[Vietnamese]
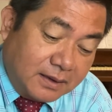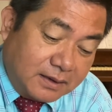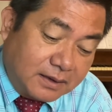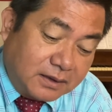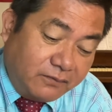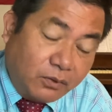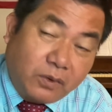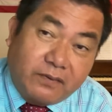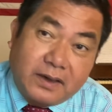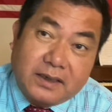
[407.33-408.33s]
Thì thưa
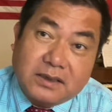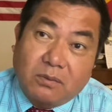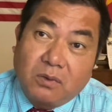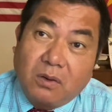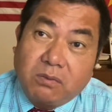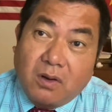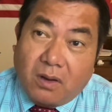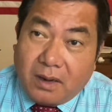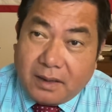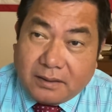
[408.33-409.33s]
quý vị, trong lúc
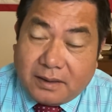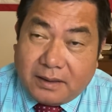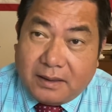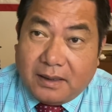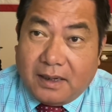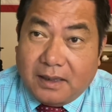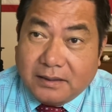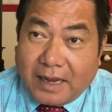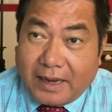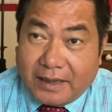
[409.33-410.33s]
đó, đó thì ở
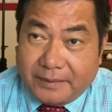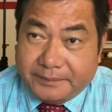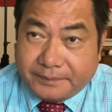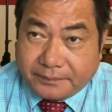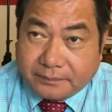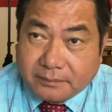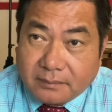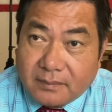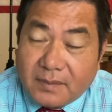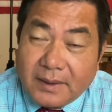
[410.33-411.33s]
tại
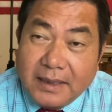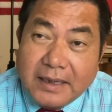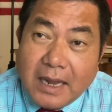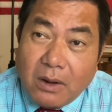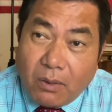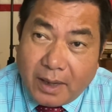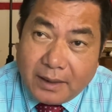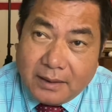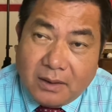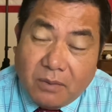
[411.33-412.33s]
Đài
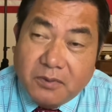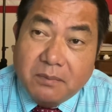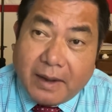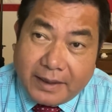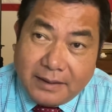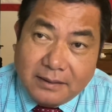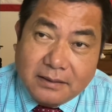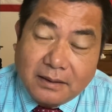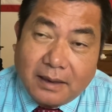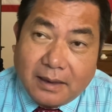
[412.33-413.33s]
Loan hôm thứ Bảy,
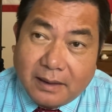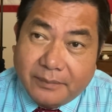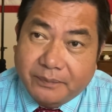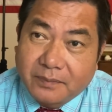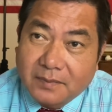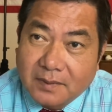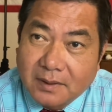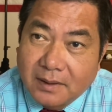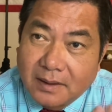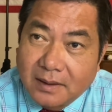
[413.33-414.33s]
tức là
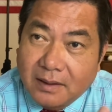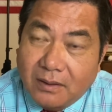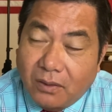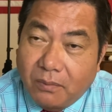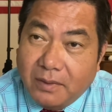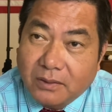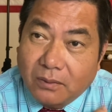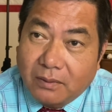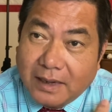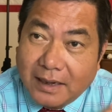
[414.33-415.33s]
cái hôm mà tôi
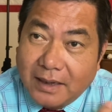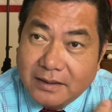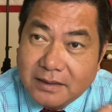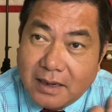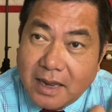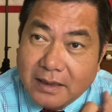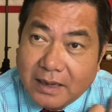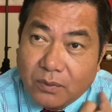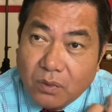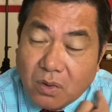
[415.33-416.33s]
còn đang lên trên đêm
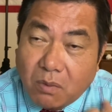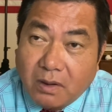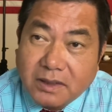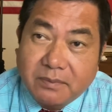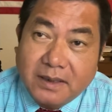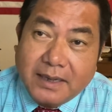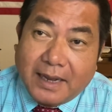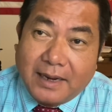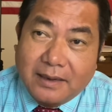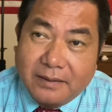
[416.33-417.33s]
ngày cuối cùng ở trên biển
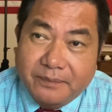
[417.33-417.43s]
cả đó